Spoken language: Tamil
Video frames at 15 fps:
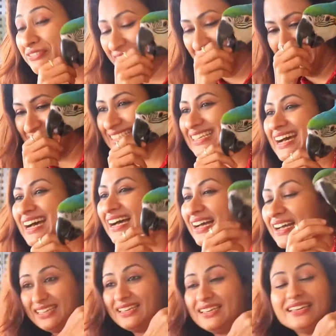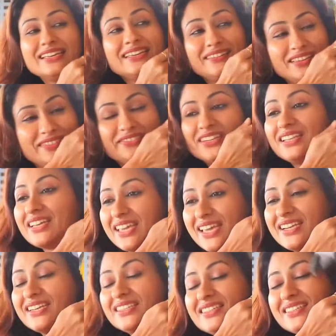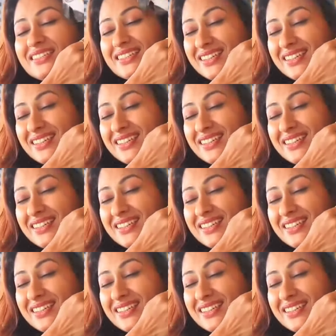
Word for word: ஃபஸ்ட்டாக இவரை தான் கேட்டது